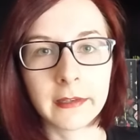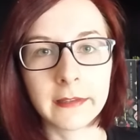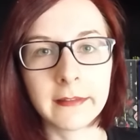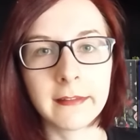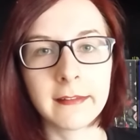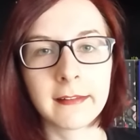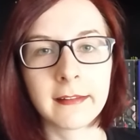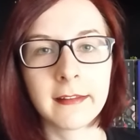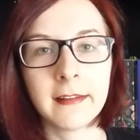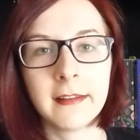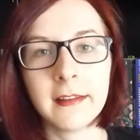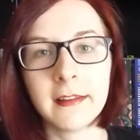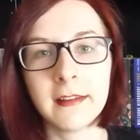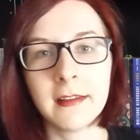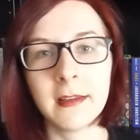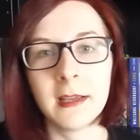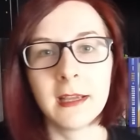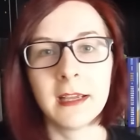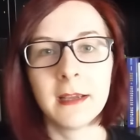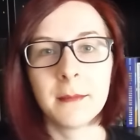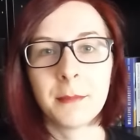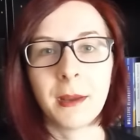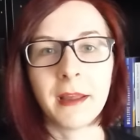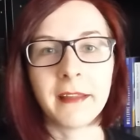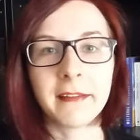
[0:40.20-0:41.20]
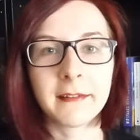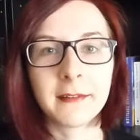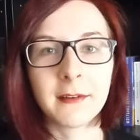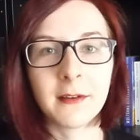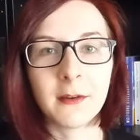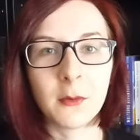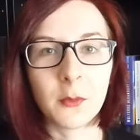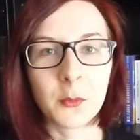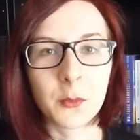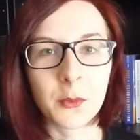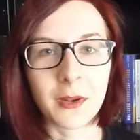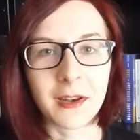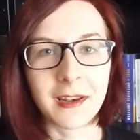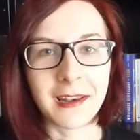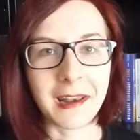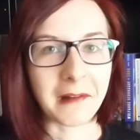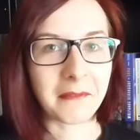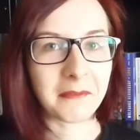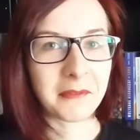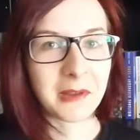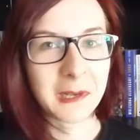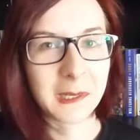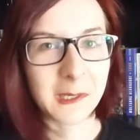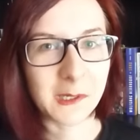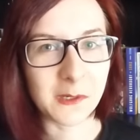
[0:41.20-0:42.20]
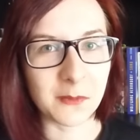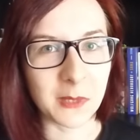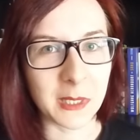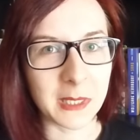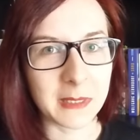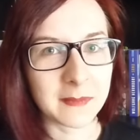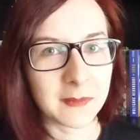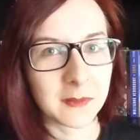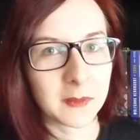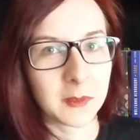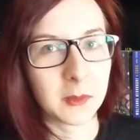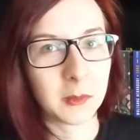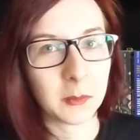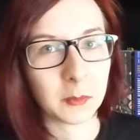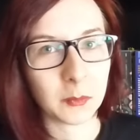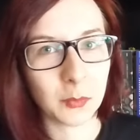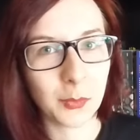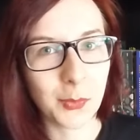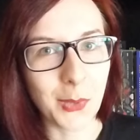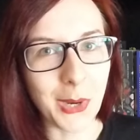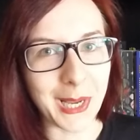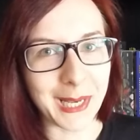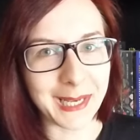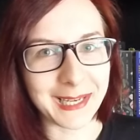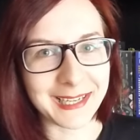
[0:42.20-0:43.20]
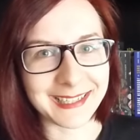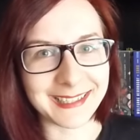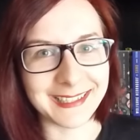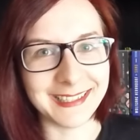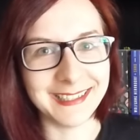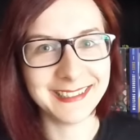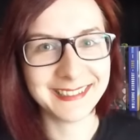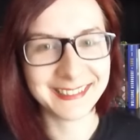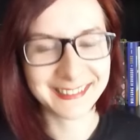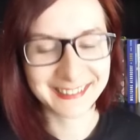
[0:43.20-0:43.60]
ganz passender oder langweiligerweise Buchhändler.